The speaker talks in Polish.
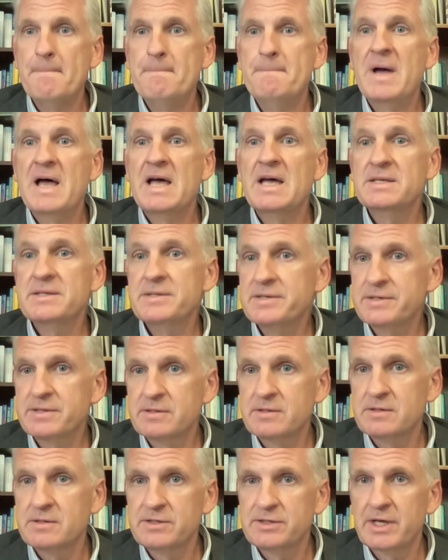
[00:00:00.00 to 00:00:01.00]

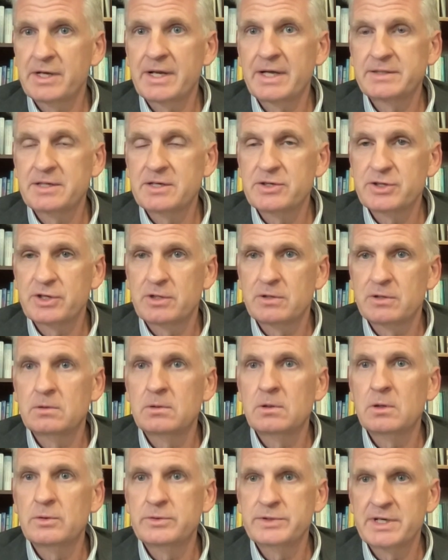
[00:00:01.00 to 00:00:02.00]
bez starania
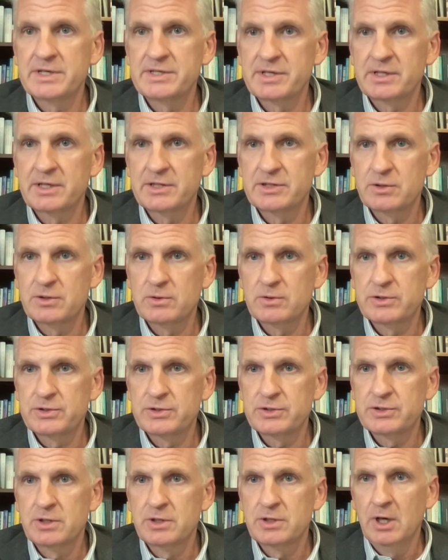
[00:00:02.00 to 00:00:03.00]
się o
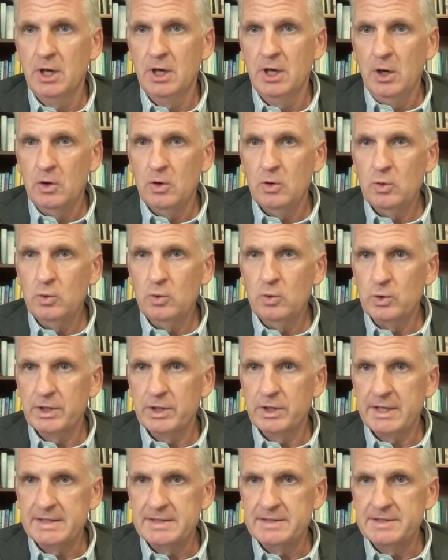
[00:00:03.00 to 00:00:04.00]
niezależność
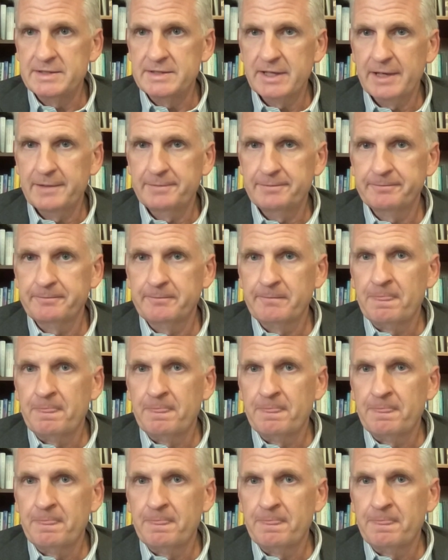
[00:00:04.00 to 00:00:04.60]
ukraińską.